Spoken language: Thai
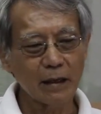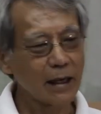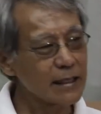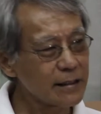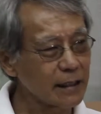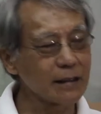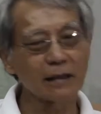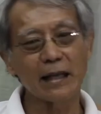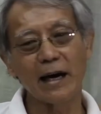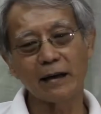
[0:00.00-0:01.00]
คลาสสิก
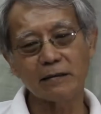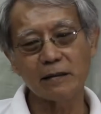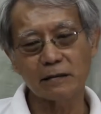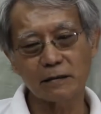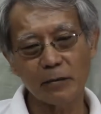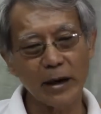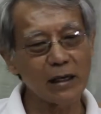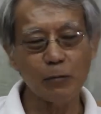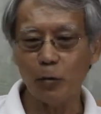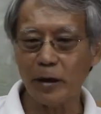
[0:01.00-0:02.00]
ต่างๆ ซึ่งสมัย
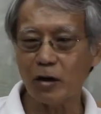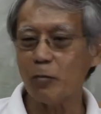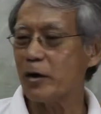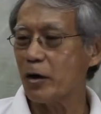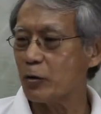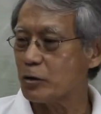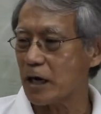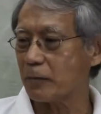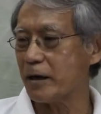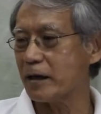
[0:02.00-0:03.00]
นั้นผมเองก็ไม่ค่อยรู้
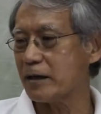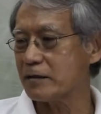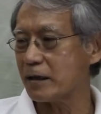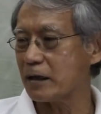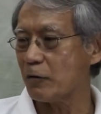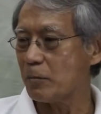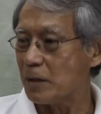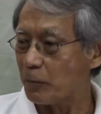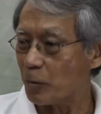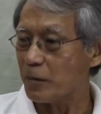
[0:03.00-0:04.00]
จักเพลงคลาสสิกแต่ว่า
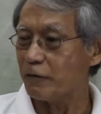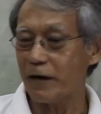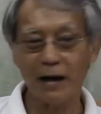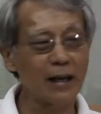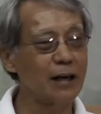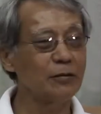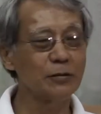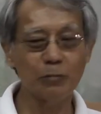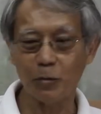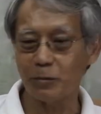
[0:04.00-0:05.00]
เมื่อผมได้ฟังแล้ว
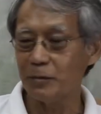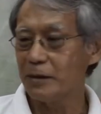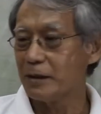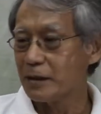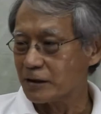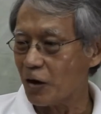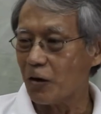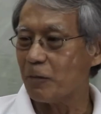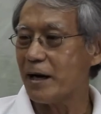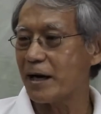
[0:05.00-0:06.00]
รู้ผมช
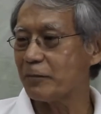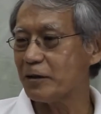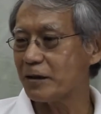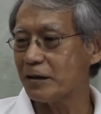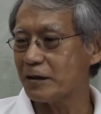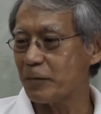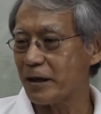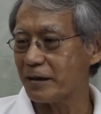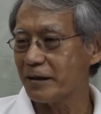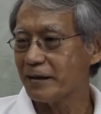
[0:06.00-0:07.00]
อบมาก เพราะฉะนั้นก็เลย
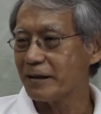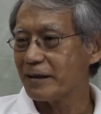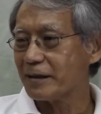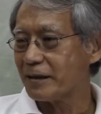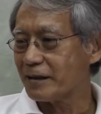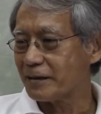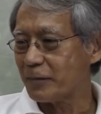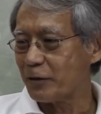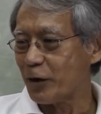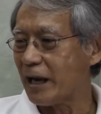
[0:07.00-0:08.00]
เป็น
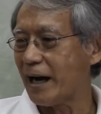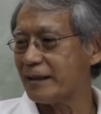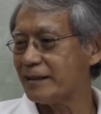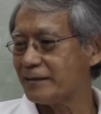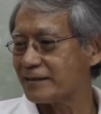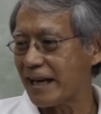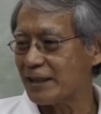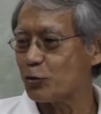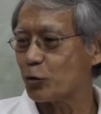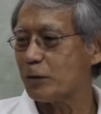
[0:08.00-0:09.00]
เเป็นเวลาที่แสน
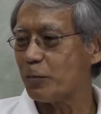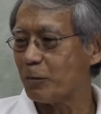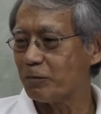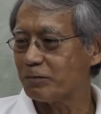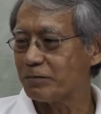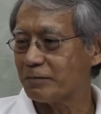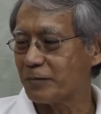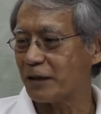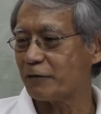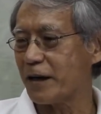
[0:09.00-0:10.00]
สุขที่ผม
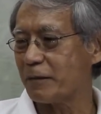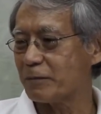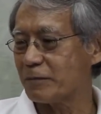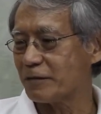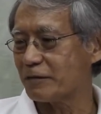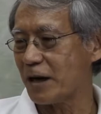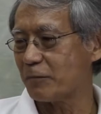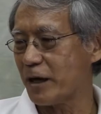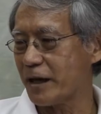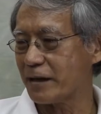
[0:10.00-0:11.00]
เปิดเฟฟัง
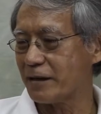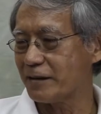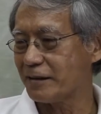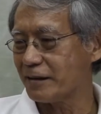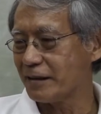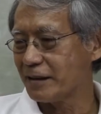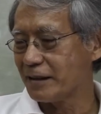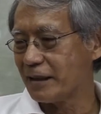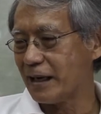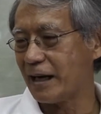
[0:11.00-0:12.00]
เพลงแล้วก็
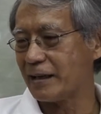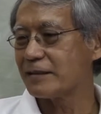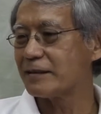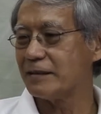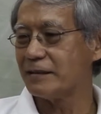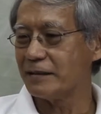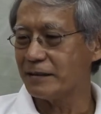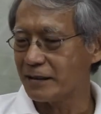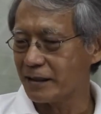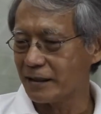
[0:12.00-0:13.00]
อ่านหนังสือ
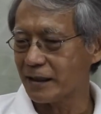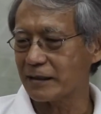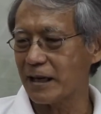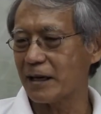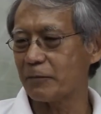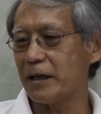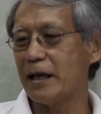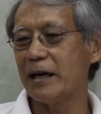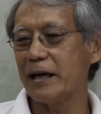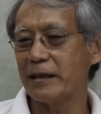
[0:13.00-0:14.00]
อะไรต่างๆ ไปได้